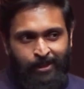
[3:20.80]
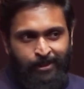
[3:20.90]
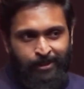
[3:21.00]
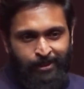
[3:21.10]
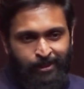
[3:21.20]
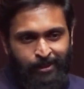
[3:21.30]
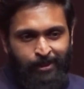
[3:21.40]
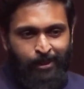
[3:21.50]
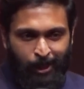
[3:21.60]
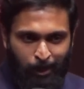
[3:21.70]
அது
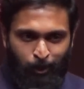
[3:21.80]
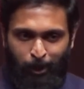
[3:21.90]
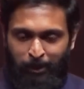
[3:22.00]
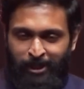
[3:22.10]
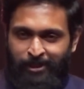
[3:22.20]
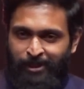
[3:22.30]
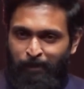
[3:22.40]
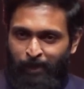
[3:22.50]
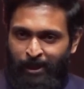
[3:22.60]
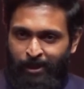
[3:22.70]
தனா
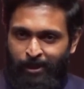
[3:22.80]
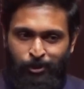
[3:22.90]
மூலமாக